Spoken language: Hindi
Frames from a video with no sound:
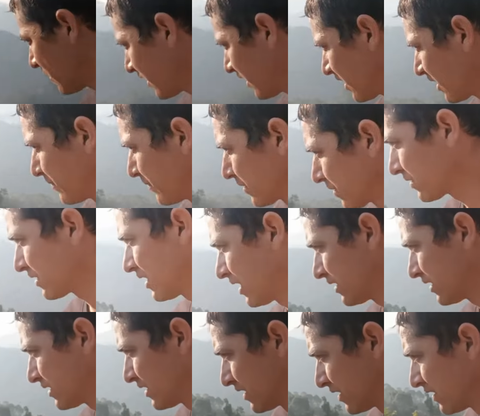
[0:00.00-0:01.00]
हो ही रहेगा मेरे
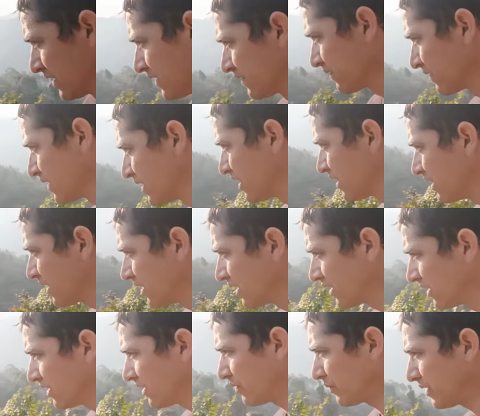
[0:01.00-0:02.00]

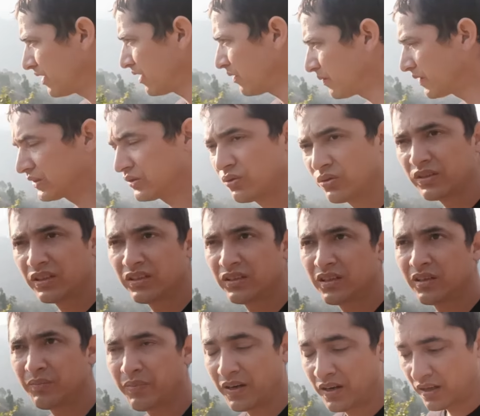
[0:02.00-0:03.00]
पास अब यहाँ पर दो तीन
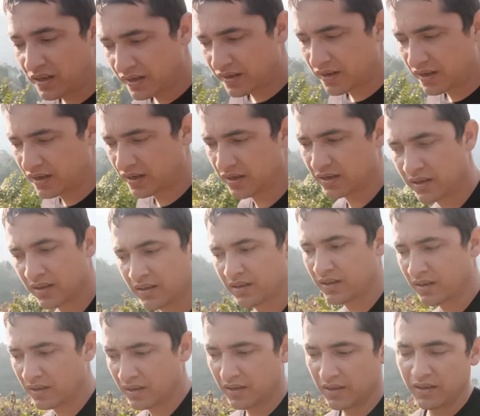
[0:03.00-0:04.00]
दिन पहले एक
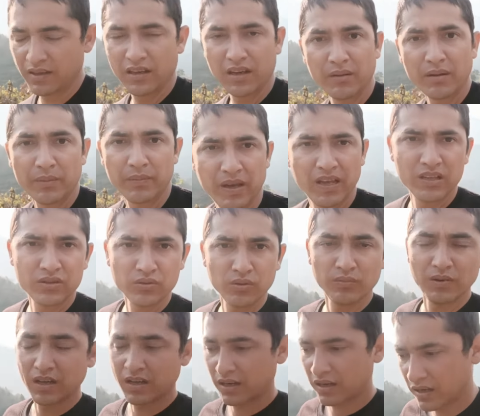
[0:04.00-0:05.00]
यहाँ पर भैंस
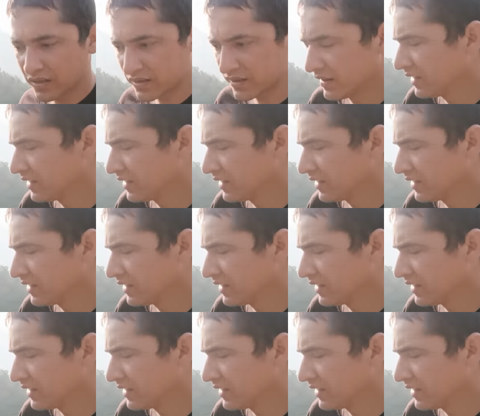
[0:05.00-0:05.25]
को मार रखा